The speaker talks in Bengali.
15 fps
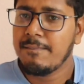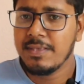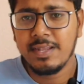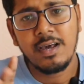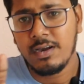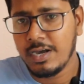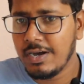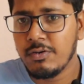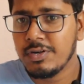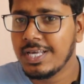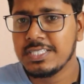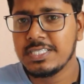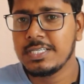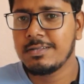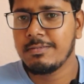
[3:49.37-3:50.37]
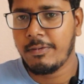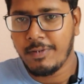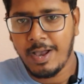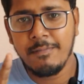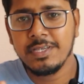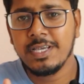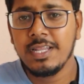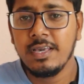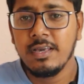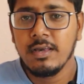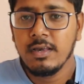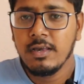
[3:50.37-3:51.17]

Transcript: আপনারা অনার্স শিখতে পারবেন আমি জানি